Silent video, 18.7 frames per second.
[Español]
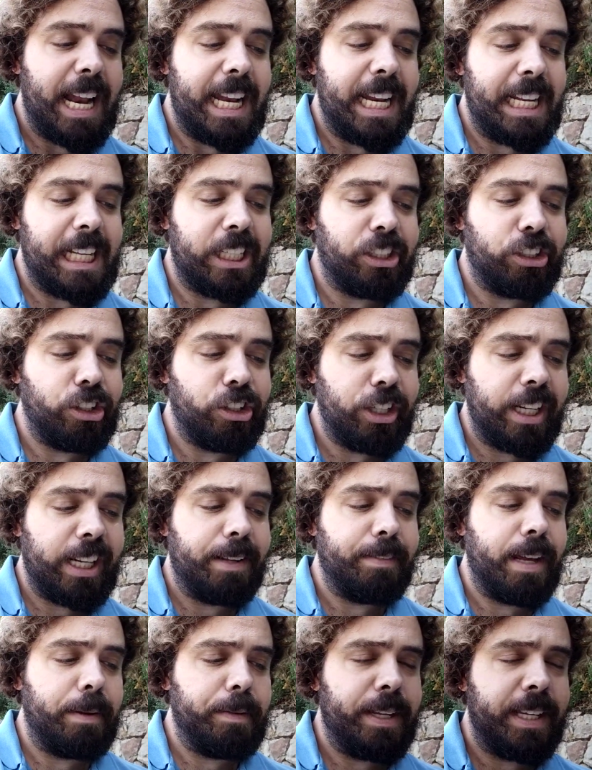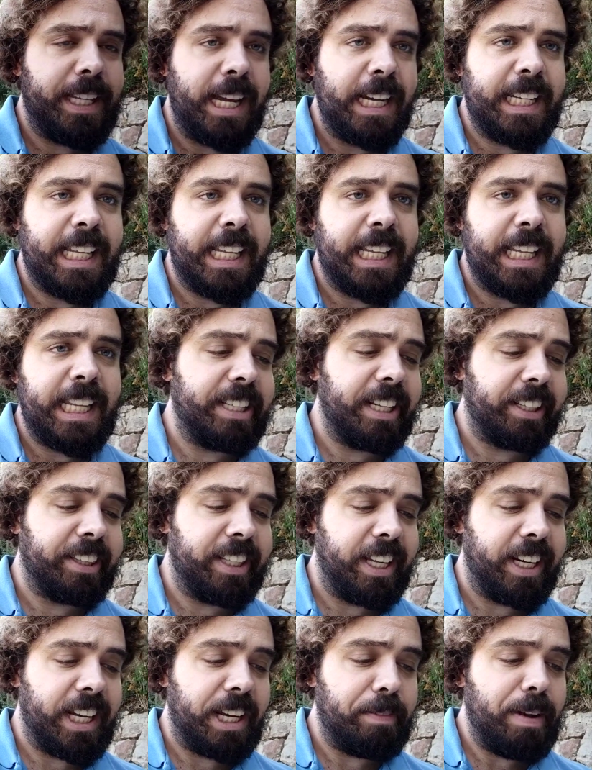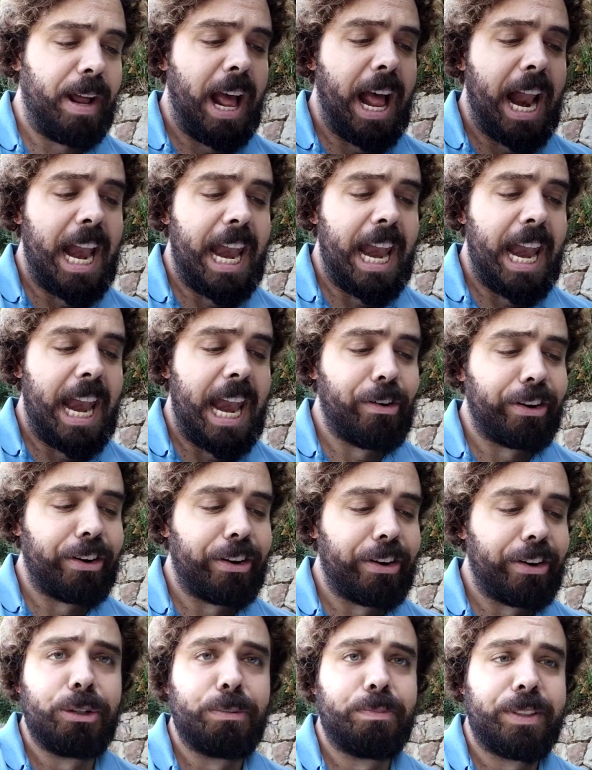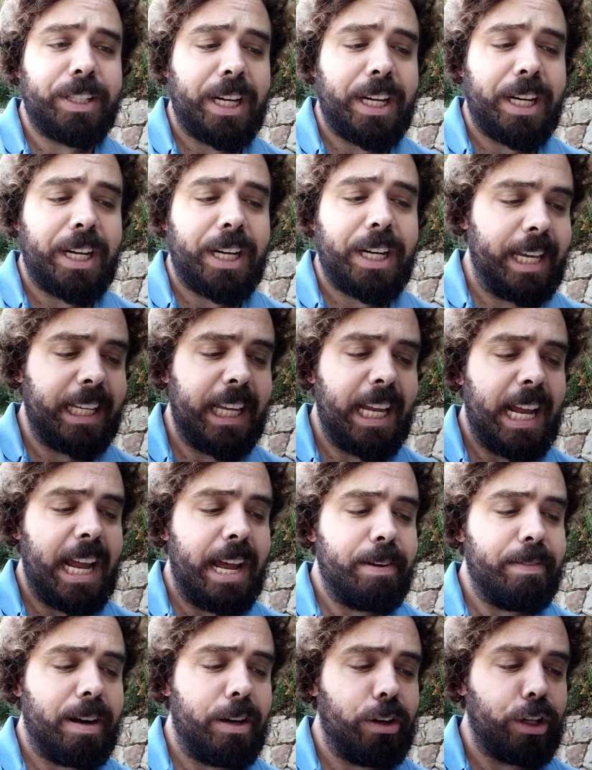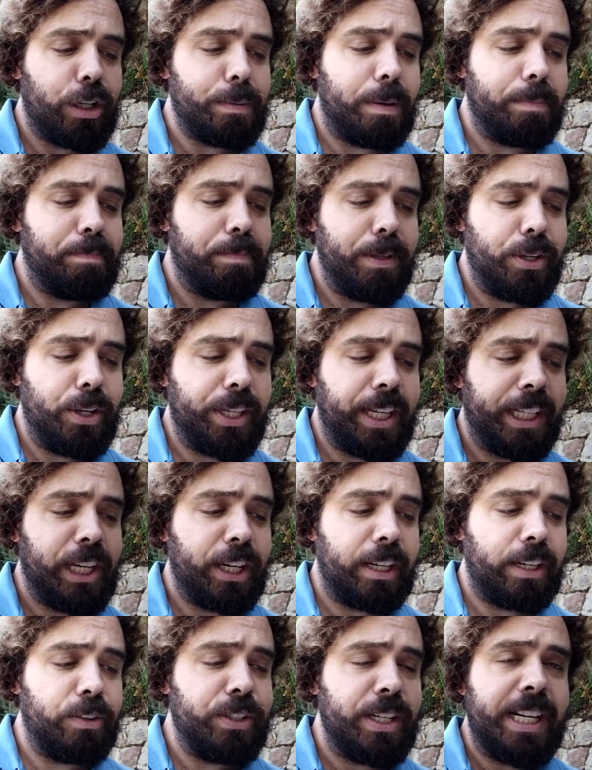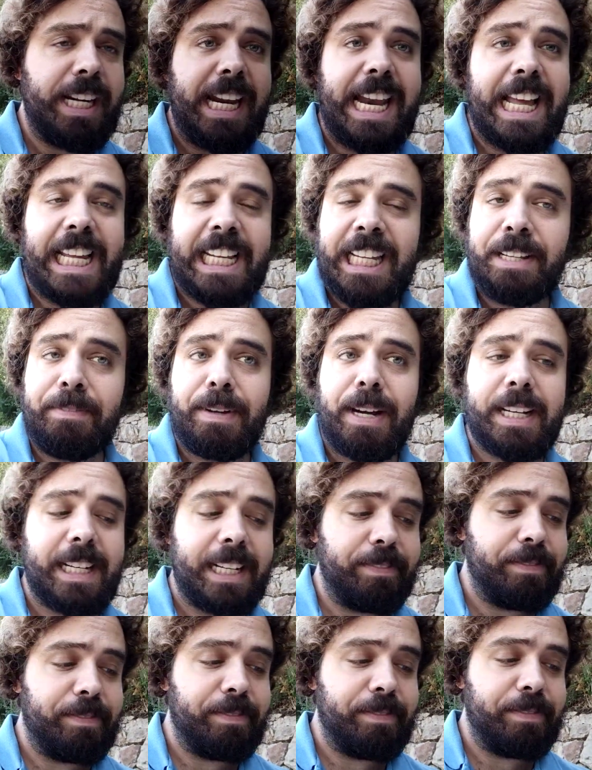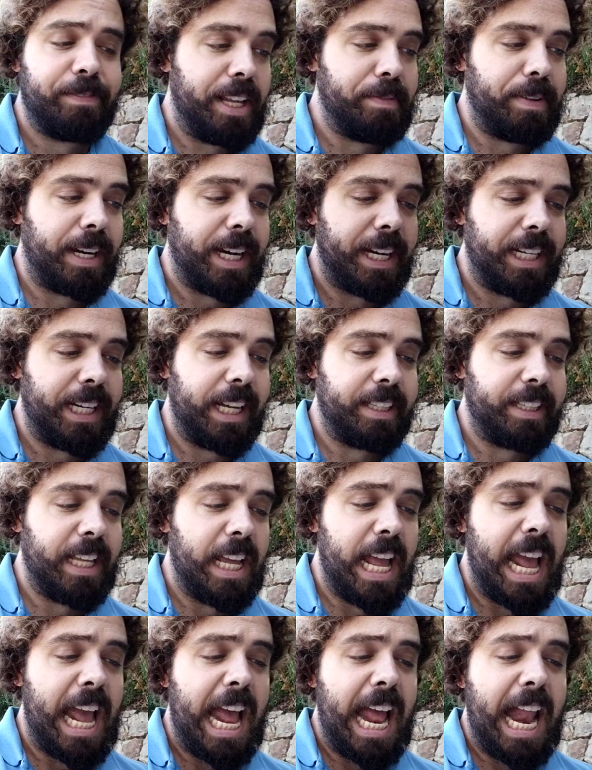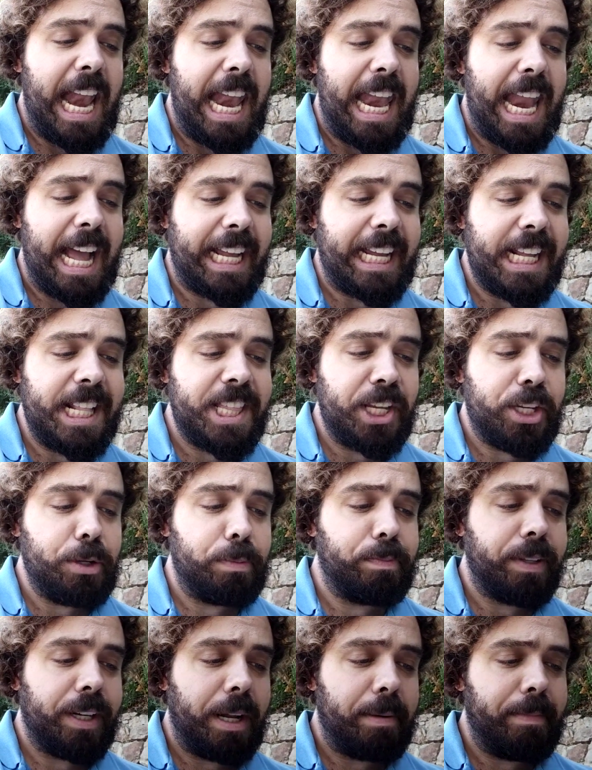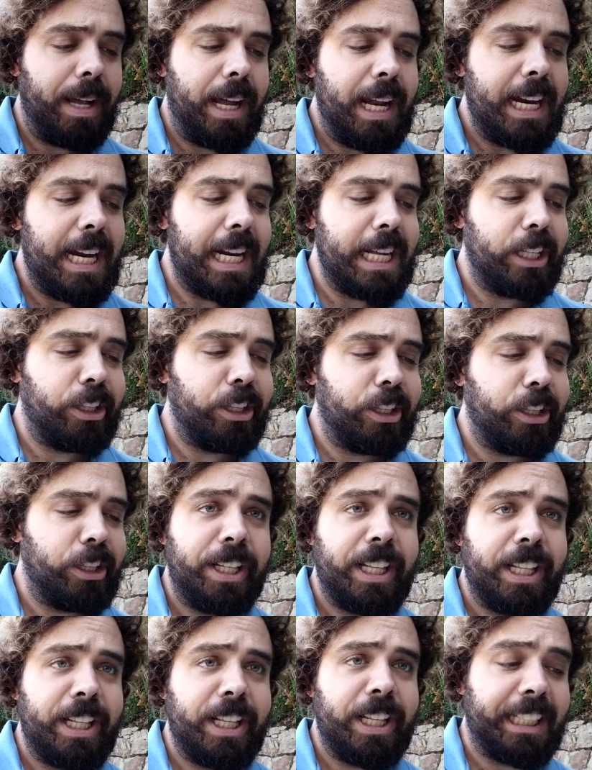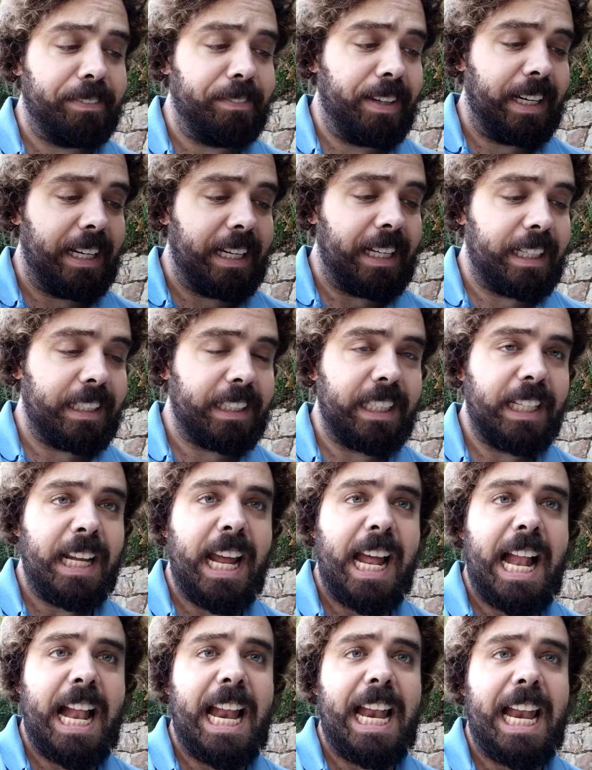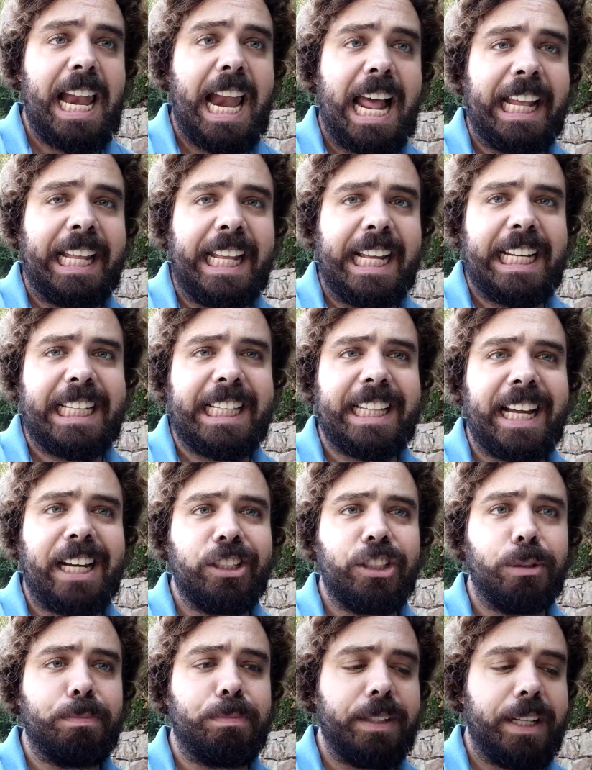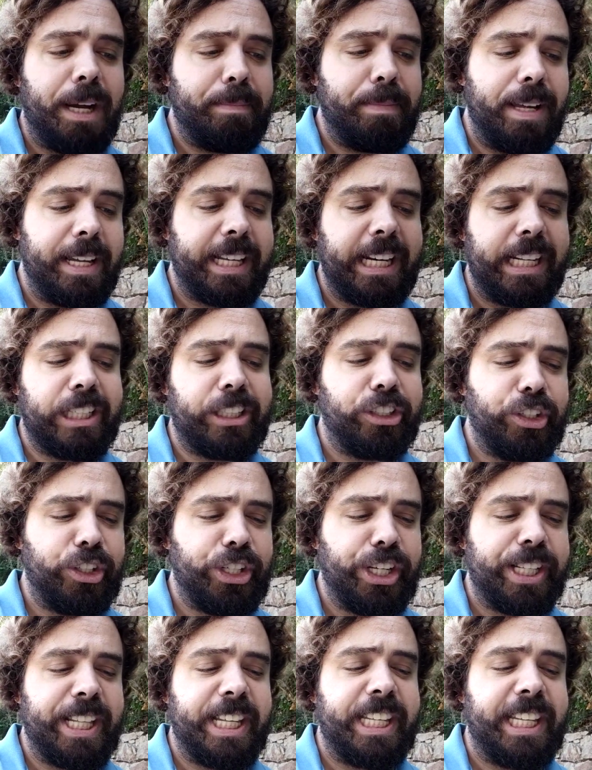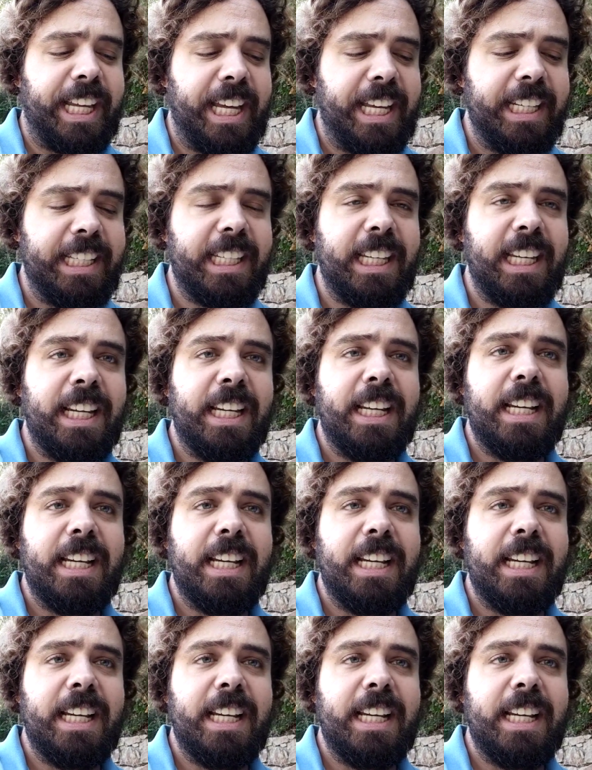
la historia de Baby Jane sería la tercera, la cuarta subtrama es para los vampiros que se reúnen en la casa de, Majaret, la quinta subtrama la historia de las gemelas, la sexta subtrama es la historia de Jess